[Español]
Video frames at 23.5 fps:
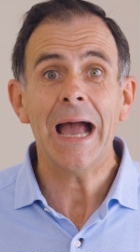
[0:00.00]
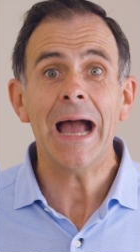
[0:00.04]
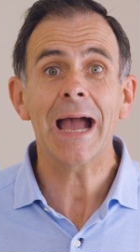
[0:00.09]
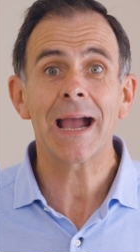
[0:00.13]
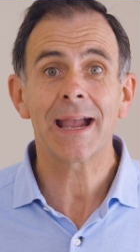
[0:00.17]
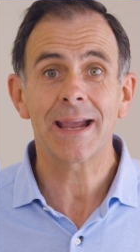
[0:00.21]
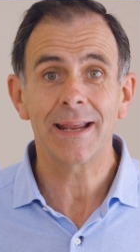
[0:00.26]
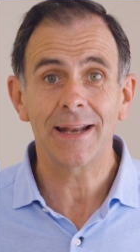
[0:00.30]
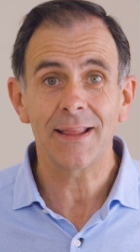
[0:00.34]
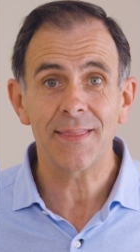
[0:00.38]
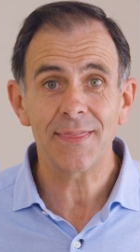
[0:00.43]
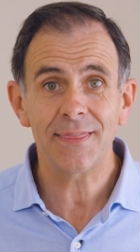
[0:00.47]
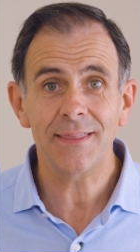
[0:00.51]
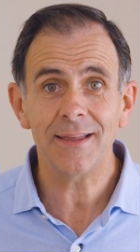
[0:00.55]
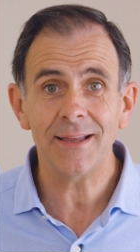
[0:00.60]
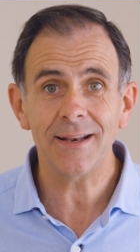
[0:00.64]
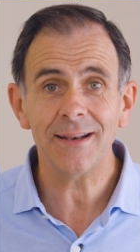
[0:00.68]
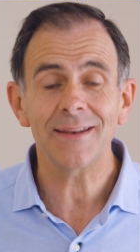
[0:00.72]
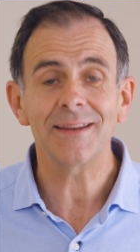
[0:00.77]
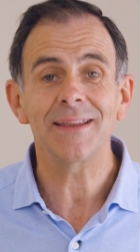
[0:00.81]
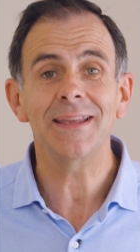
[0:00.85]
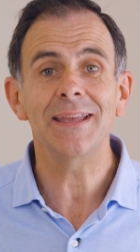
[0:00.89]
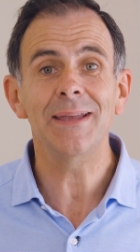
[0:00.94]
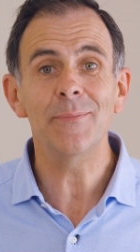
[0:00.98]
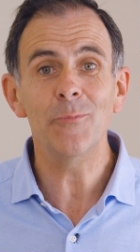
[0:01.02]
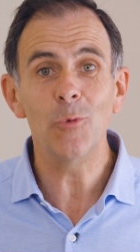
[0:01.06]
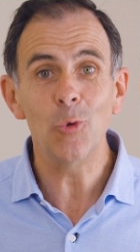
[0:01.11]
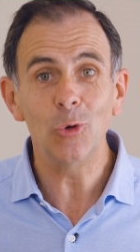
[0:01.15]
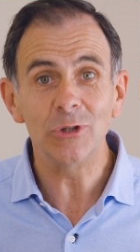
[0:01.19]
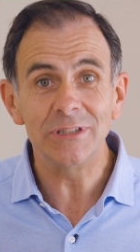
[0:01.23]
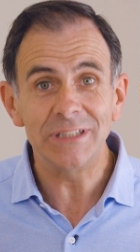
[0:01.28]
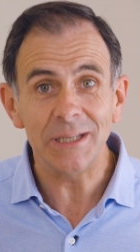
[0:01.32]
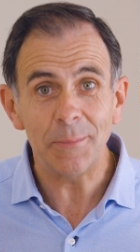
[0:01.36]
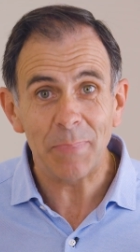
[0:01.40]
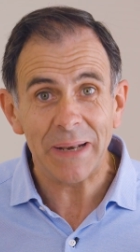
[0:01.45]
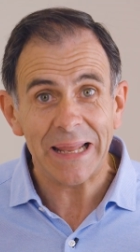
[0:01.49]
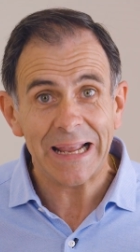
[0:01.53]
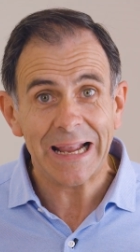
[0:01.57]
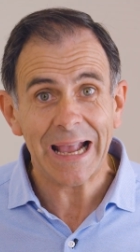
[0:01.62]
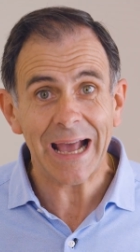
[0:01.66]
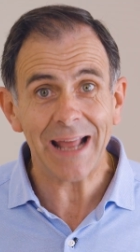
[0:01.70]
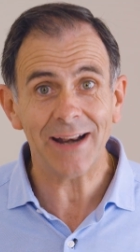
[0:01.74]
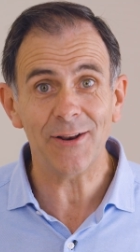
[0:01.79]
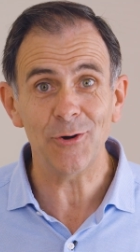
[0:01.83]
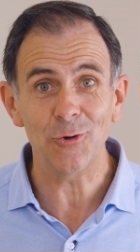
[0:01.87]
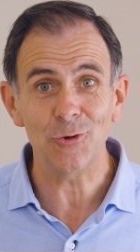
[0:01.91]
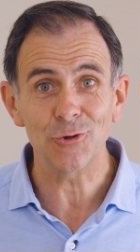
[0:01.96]
a crecer y
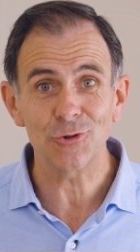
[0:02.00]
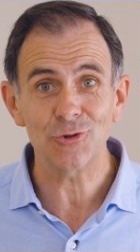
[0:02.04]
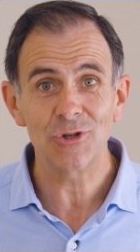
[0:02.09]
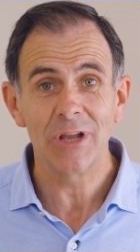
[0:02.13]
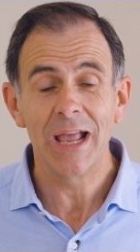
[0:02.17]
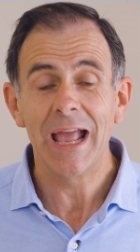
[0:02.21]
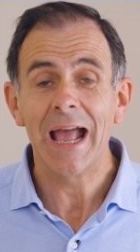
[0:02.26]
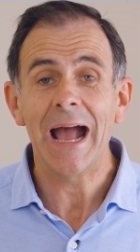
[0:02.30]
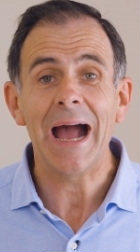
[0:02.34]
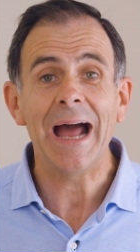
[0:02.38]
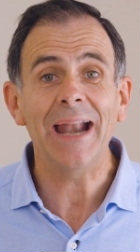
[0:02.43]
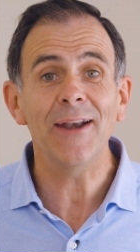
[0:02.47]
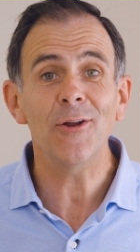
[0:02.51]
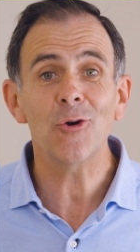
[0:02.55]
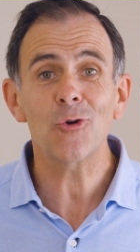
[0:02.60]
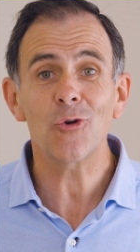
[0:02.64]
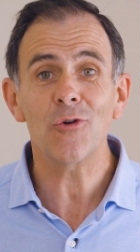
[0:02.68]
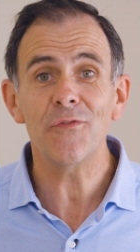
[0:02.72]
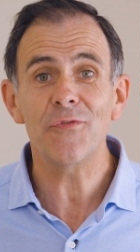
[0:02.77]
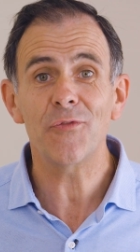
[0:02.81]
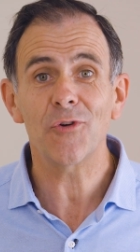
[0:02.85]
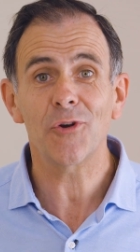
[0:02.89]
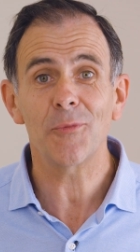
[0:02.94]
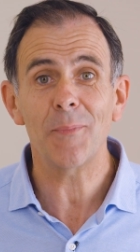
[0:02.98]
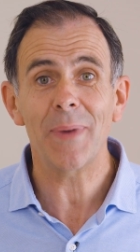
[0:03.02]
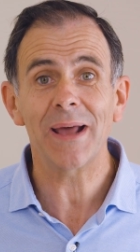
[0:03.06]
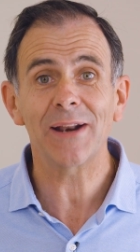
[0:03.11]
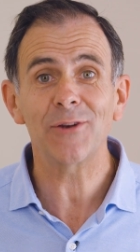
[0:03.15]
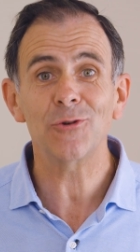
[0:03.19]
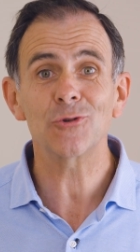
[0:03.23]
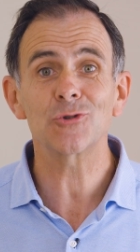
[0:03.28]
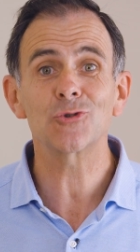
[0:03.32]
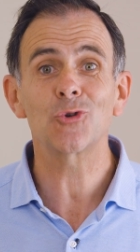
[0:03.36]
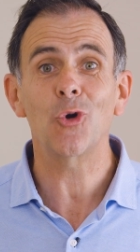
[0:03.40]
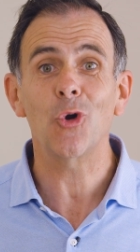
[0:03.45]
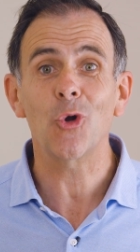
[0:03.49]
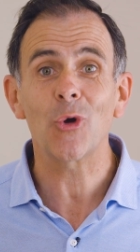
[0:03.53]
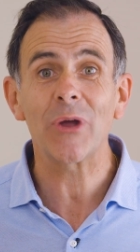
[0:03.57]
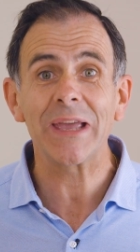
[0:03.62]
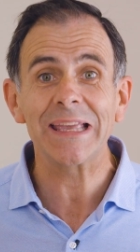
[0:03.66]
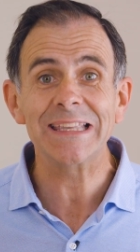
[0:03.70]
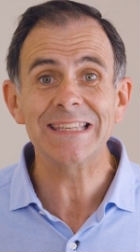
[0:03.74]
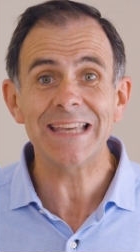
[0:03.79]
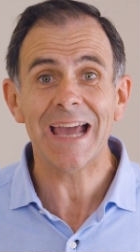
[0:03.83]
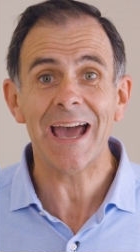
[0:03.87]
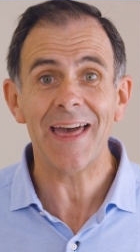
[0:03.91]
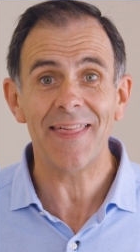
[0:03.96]
multiplicarnos, a no conformarnos con lo
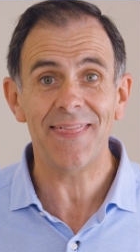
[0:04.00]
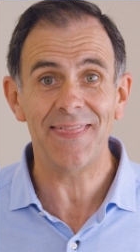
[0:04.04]
que ya